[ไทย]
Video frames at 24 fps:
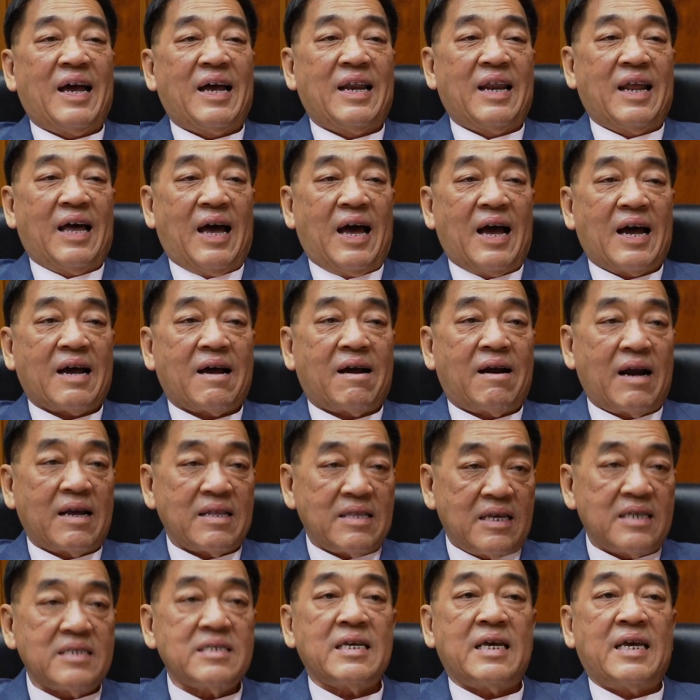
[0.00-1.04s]
นะฮะครั้ง
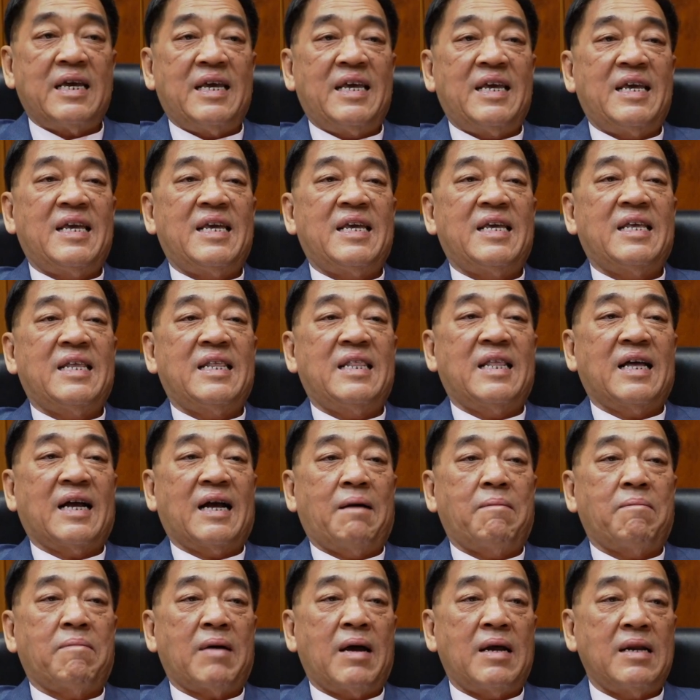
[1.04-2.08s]
ที่4นะค
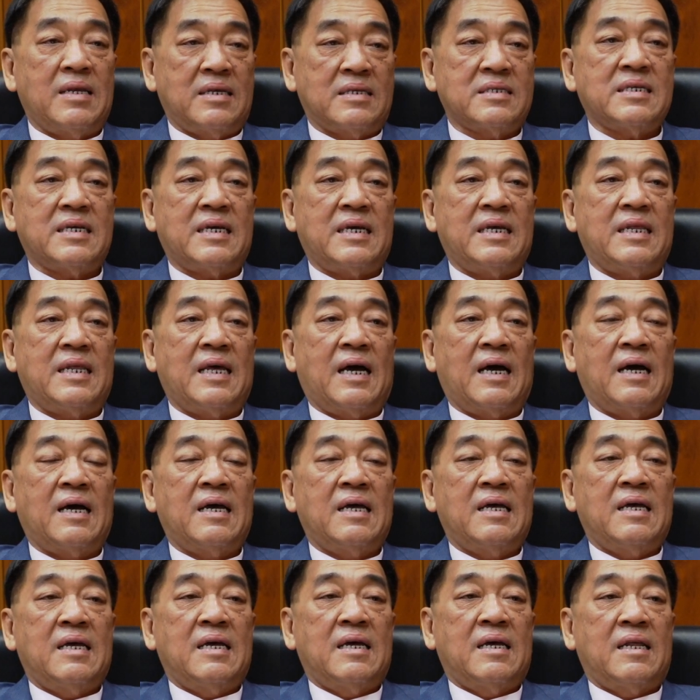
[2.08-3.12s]
รับครั้งที่4เนี่ย
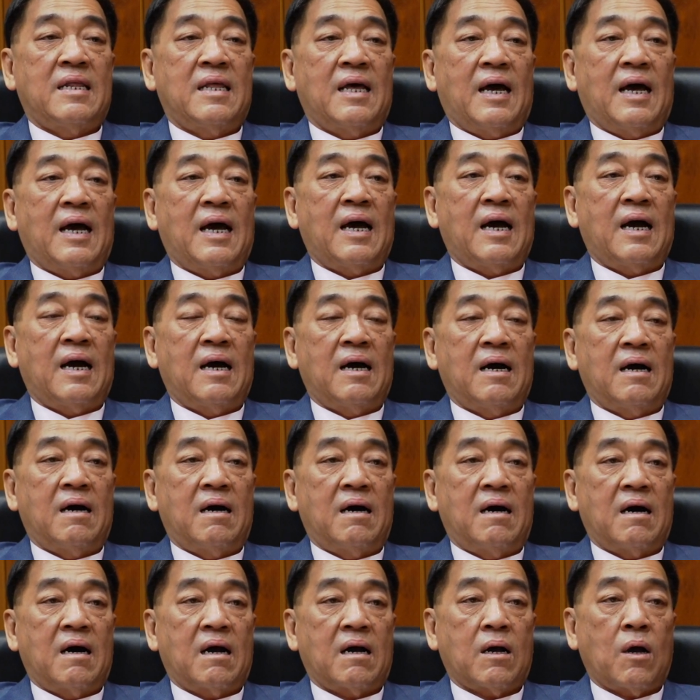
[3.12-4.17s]
นะฮะ
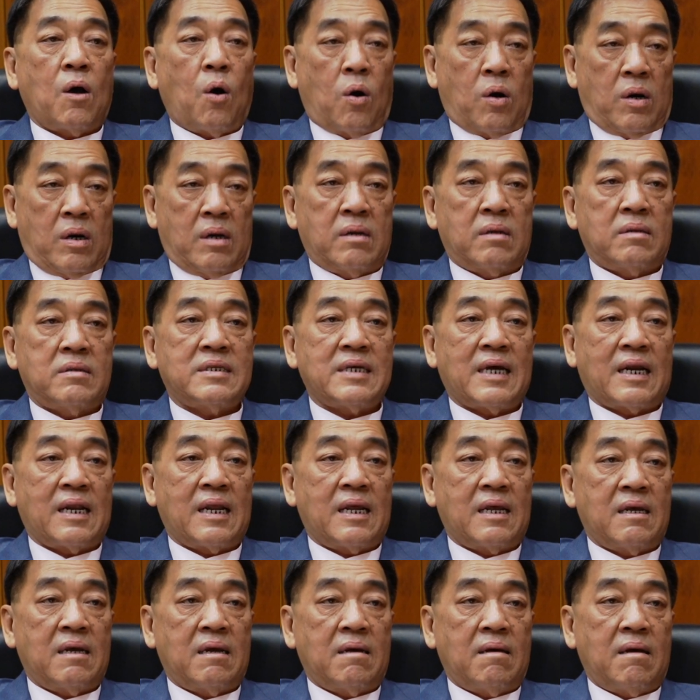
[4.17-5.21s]
ก่อนจัด
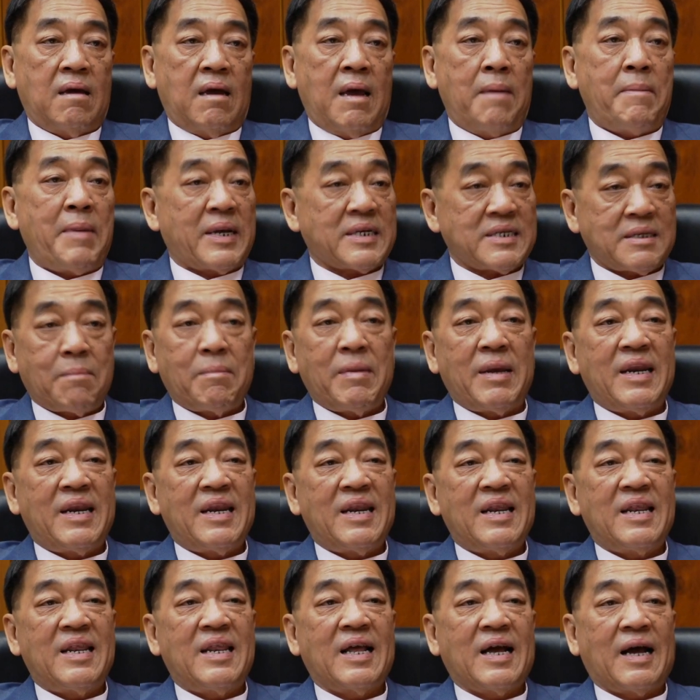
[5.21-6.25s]
เอเบกสมิธ
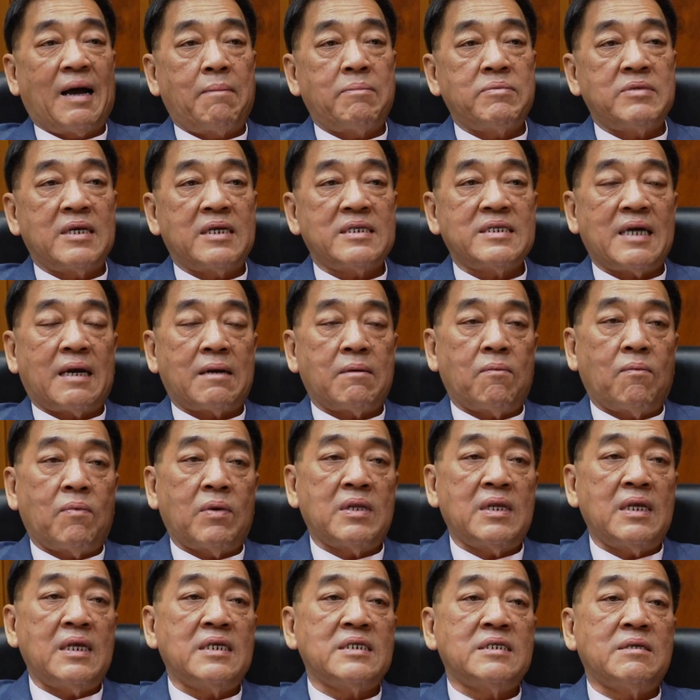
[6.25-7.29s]
นะครับจะจัดวัน
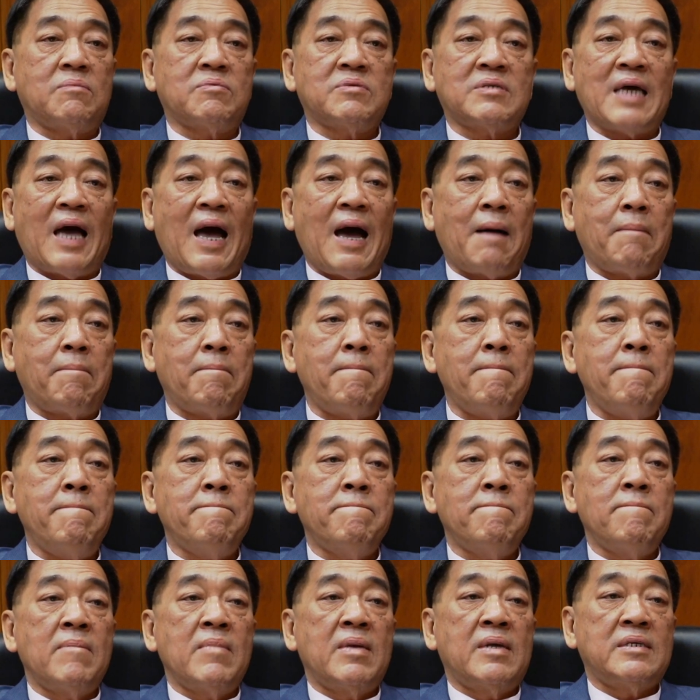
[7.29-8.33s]
ที่
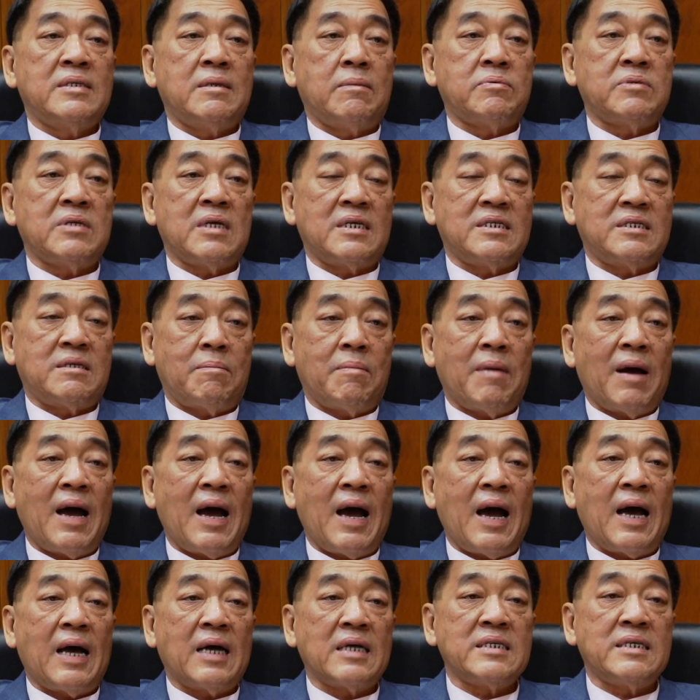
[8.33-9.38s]
13 14
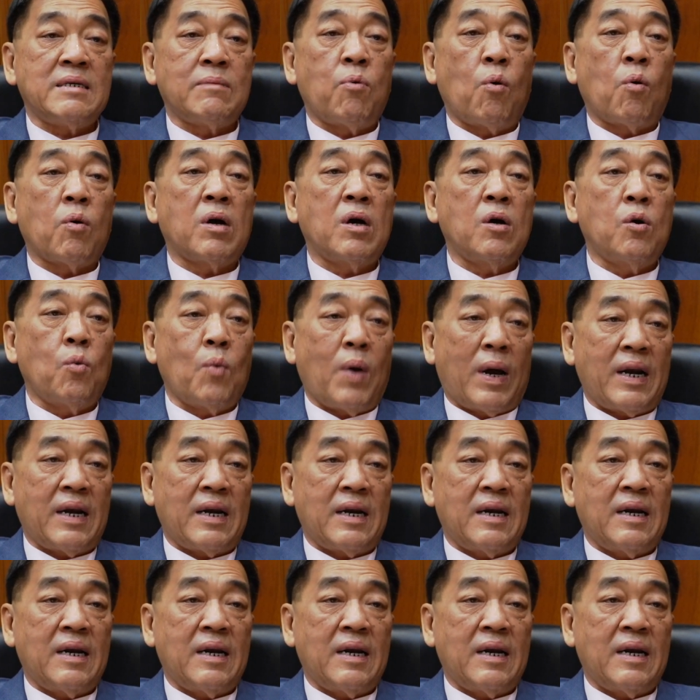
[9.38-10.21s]
15 16 ครึ่งวัน